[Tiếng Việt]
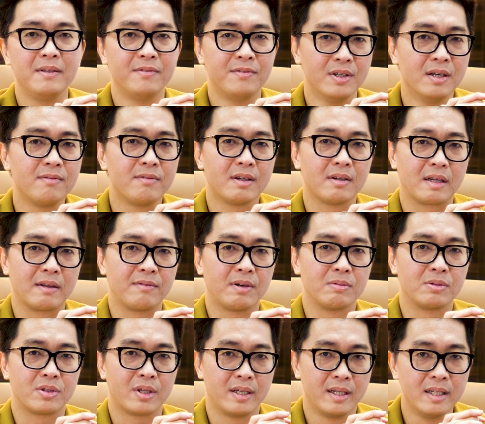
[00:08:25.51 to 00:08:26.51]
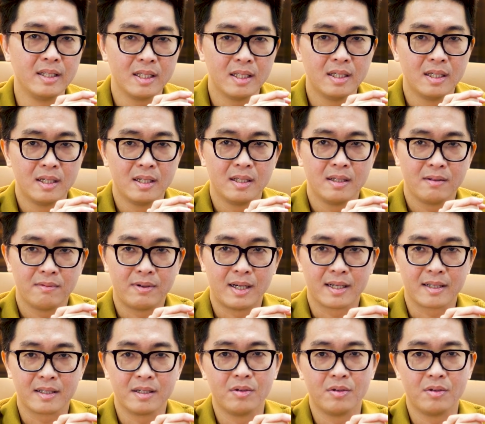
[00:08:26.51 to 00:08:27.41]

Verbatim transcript: bị vướng vào cái vòng xoáy đấy và cái